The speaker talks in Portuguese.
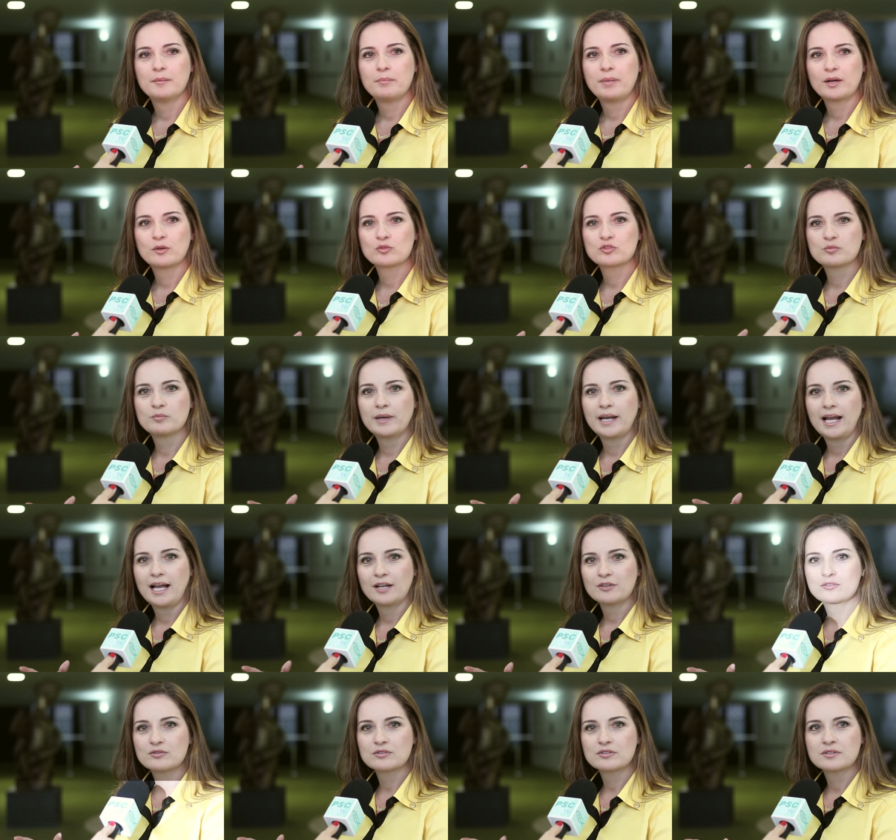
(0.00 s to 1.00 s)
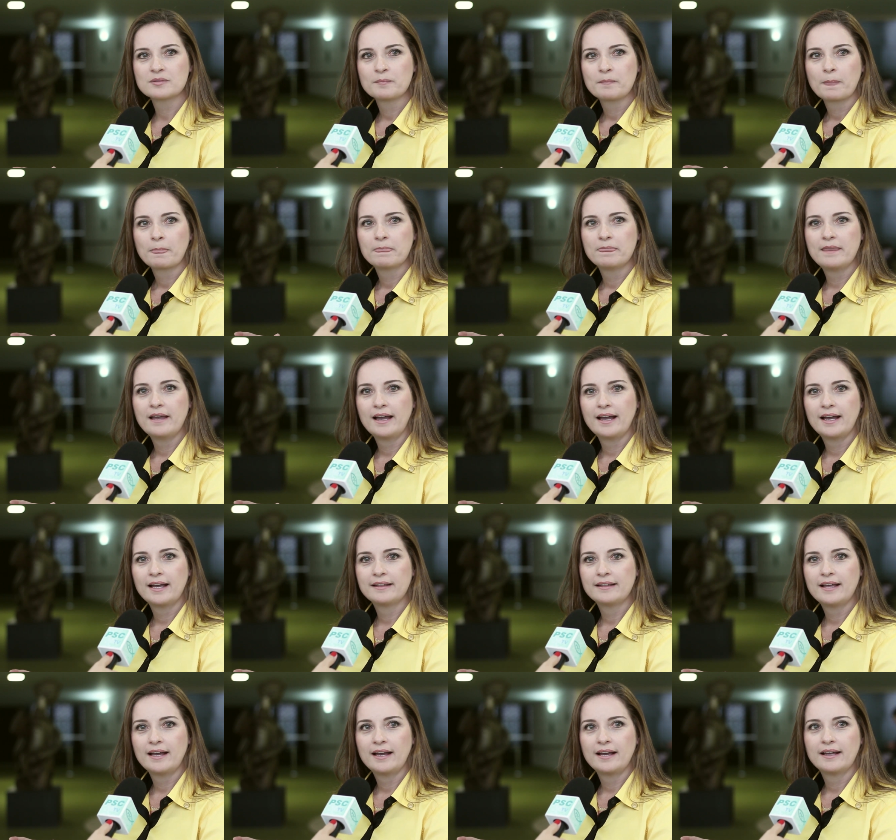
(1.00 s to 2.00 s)
é para os braços da,
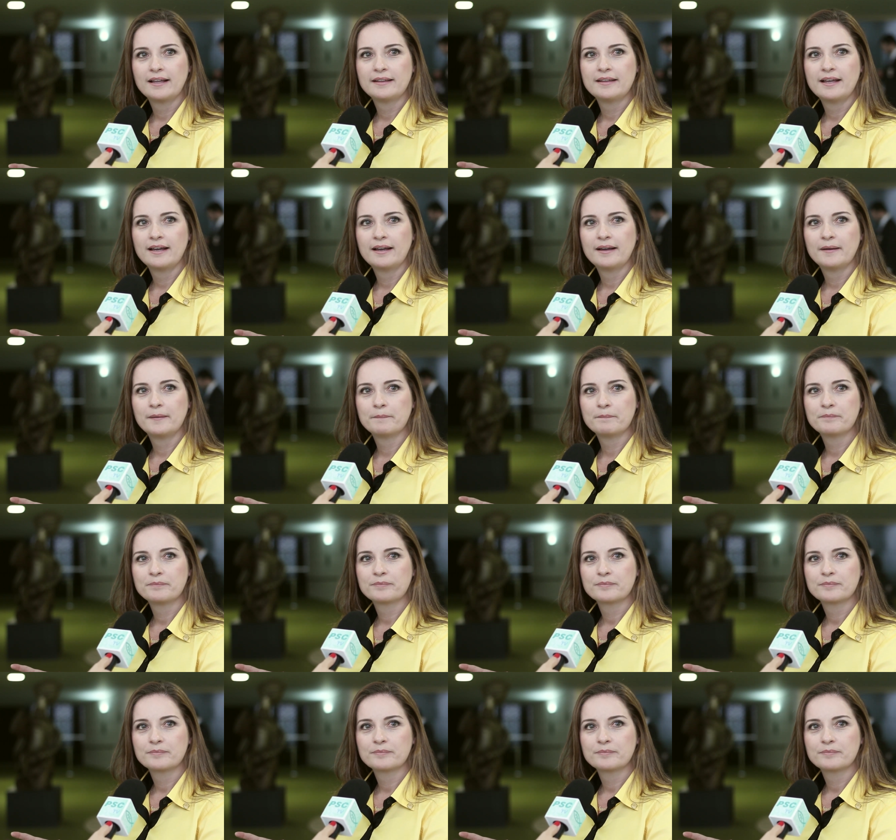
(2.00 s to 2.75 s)
da, da